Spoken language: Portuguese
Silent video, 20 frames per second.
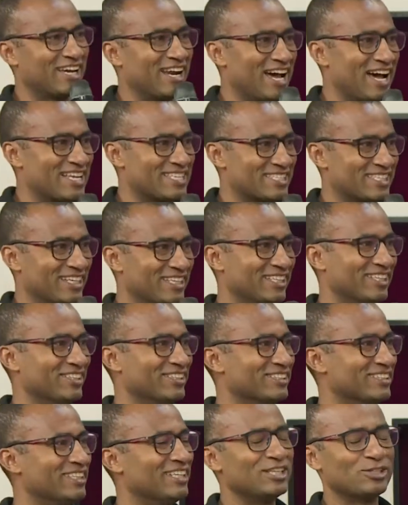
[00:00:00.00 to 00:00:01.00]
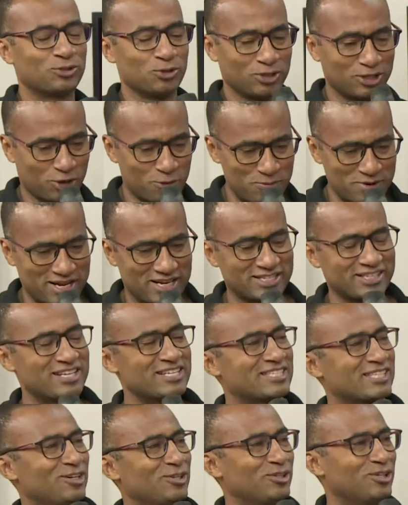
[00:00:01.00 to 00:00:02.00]
E toda a, comunidade toda Canção Nova,
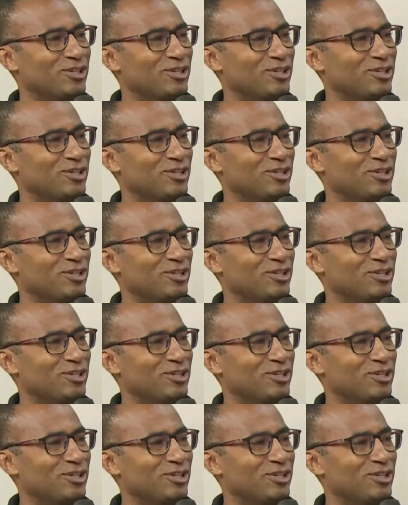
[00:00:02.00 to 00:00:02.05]
hein?